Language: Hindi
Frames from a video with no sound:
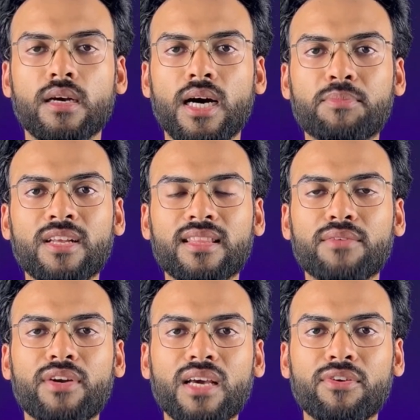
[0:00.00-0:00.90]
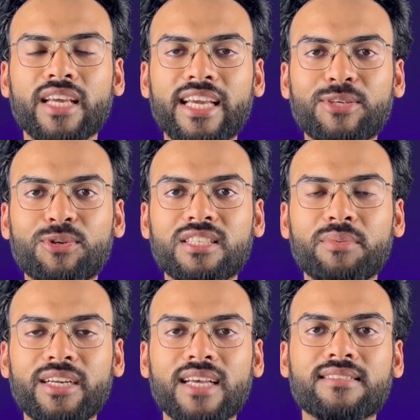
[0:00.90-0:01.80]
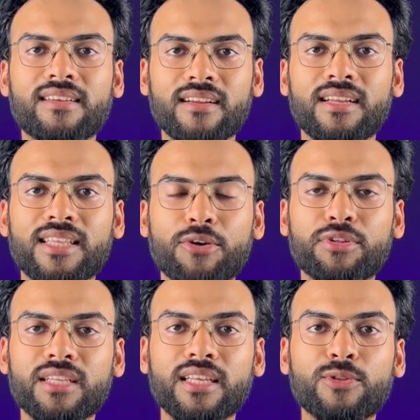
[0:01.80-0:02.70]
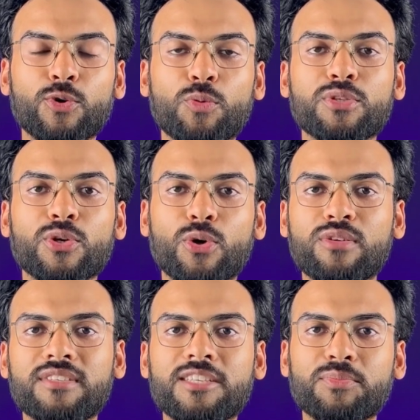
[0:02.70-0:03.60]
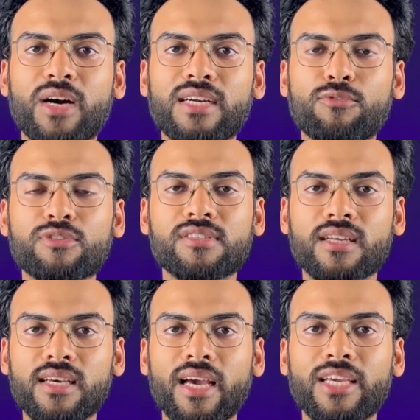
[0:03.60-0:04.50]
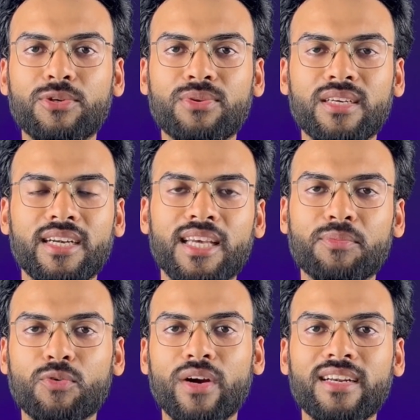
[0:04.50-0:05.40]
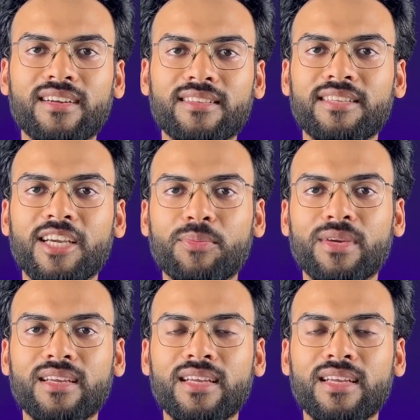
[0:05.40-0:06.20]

अब चलते हैं फटाफट एक्यूरेसी भी टेस्ट कर लेते हैं और देखते हैं दोनों में से कौन सी स्मार्ट वॉच ज़्यादा एक्यूरेट डेटा प्रोवाइड करती है हमें